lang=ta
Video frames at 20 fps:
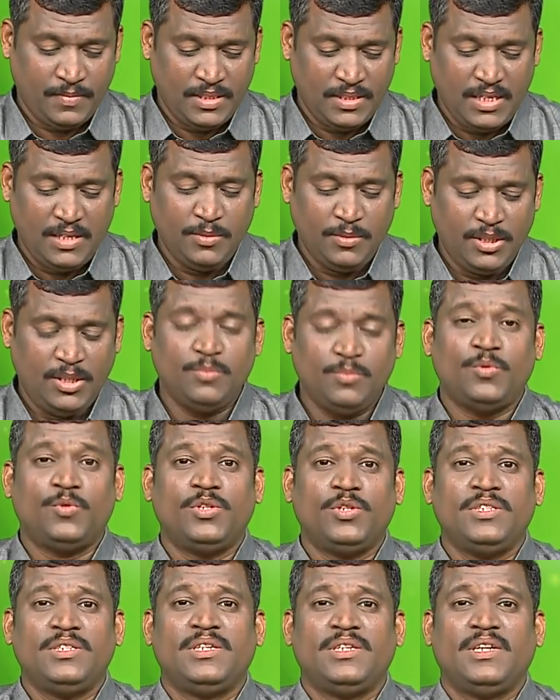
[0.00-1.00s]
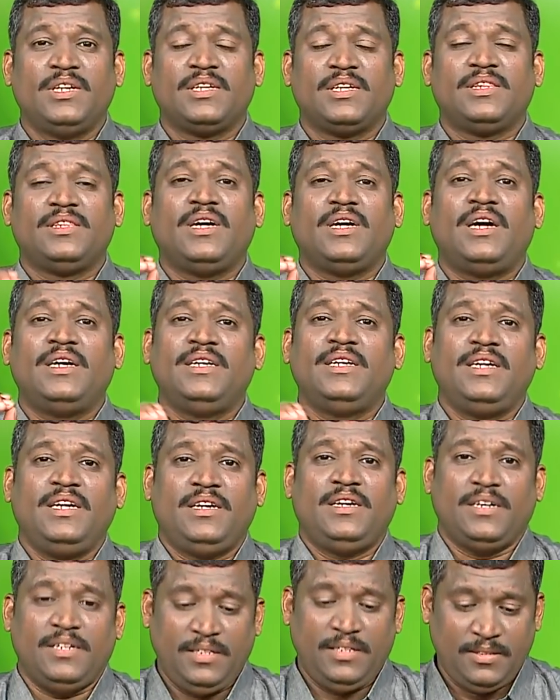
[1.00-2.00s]
இருபத்தி மூணு
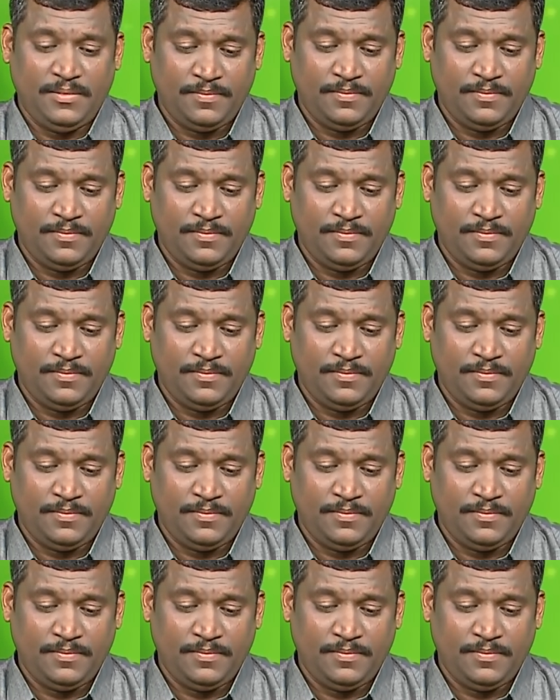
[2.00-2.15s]
தாண்டிரிக்காய்